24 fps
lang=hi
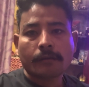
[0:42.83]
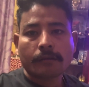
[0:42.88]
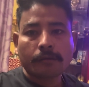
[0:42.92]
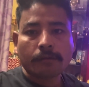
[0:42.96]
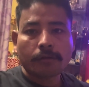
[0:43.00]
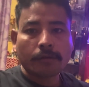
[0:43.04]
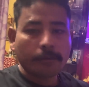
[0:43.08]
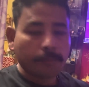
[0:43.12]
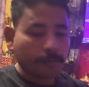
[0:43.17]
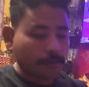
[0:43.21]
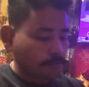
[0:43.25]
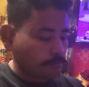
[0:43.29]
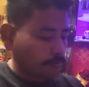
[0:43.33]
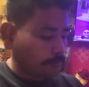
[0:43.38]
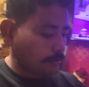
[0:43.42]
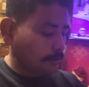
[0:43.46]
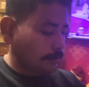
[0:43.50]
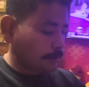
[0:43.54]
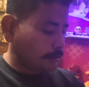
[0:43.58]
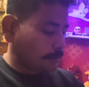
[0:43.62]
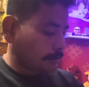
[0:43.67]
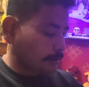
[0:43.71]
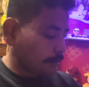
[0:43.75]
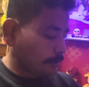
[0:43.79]
तो अभी शुरू
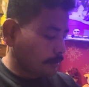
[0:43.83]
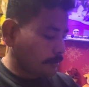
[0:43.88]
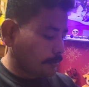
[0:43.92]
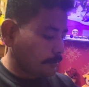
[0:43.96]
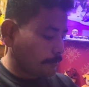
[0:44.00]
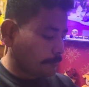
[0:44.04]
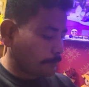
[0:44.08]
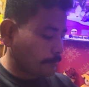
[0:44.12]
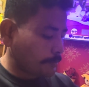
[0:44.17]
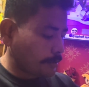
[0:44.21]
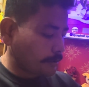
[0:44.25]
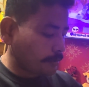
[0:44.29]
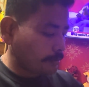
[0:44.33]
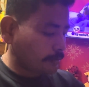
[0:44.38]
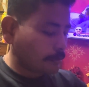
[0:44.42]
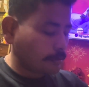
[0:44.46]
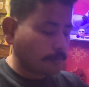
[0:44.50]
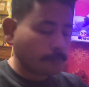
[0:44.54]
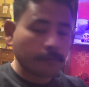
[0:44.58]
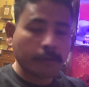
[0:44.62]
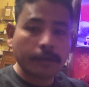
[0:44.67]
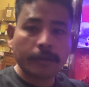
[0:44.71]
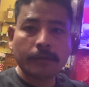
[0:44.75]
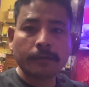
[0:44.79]
करते हैं ब्रेड और
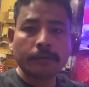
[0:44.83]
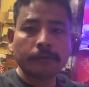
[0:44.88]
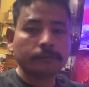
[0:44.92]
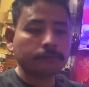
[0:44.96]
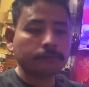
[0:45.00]
ऑमलेट